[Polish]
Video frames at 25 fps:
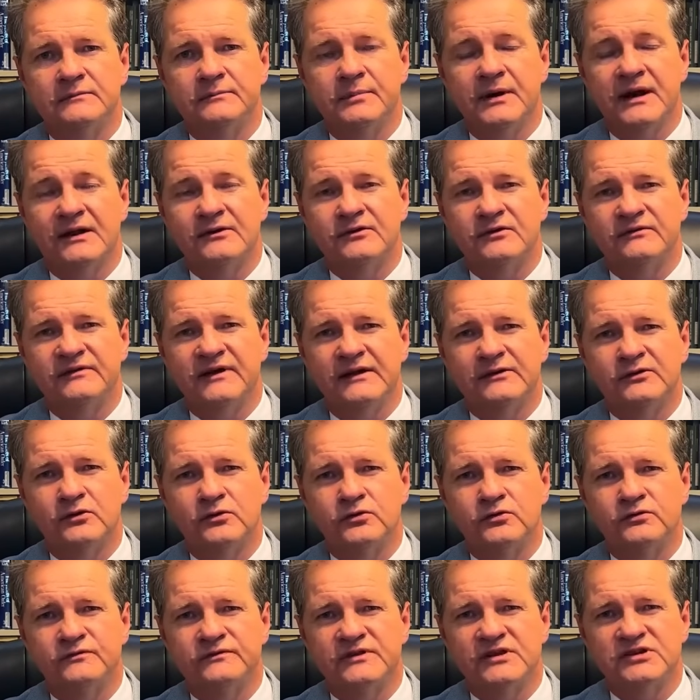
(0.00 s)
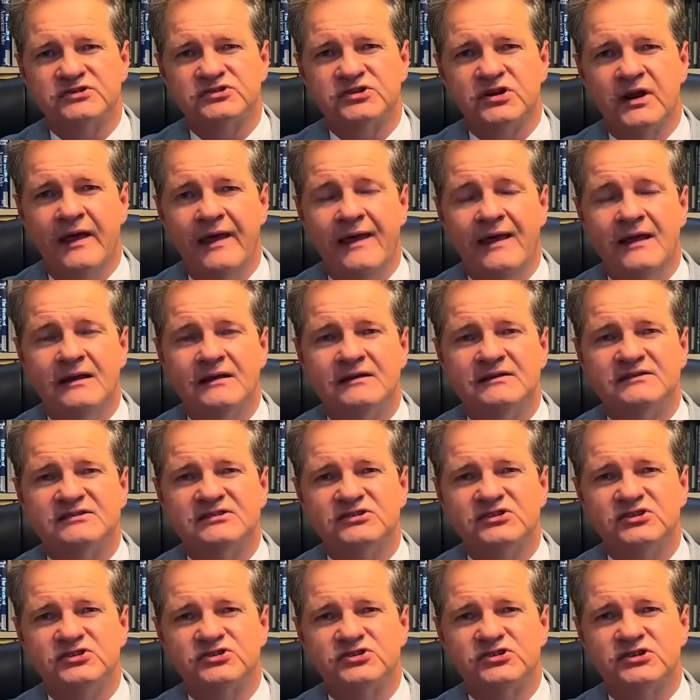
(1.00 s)
planowano również
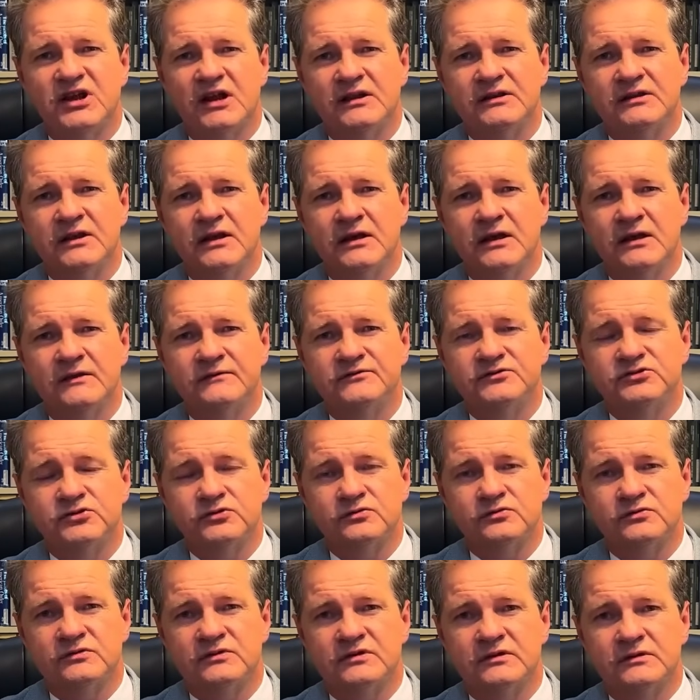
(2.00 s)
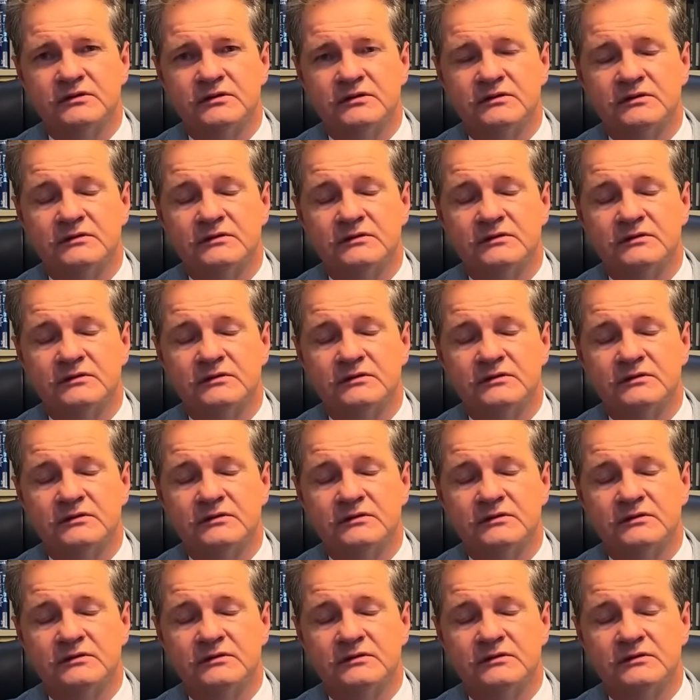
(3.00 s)
zniszczenie wśród e,